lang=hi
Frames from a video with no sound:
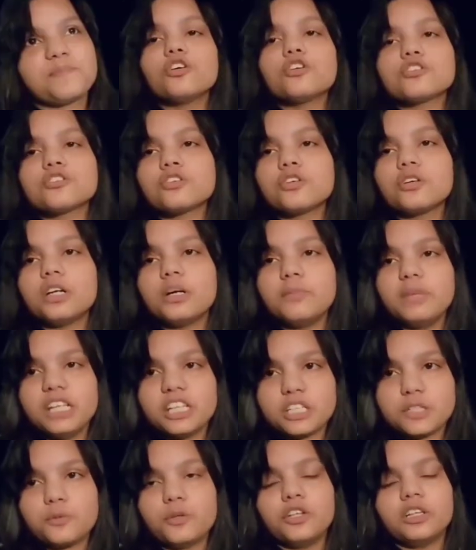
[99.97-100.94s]
दोस्तों
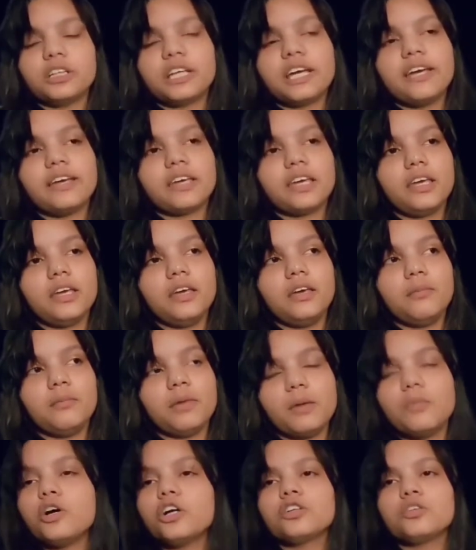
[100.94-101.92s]
रमेश बोलता है कि
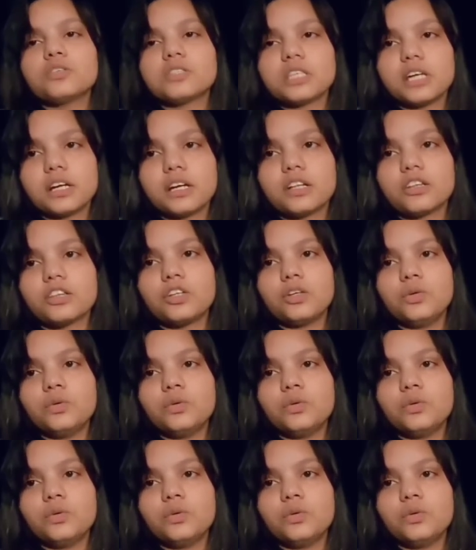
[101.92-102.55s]
मैं बहुत गुस्सा करती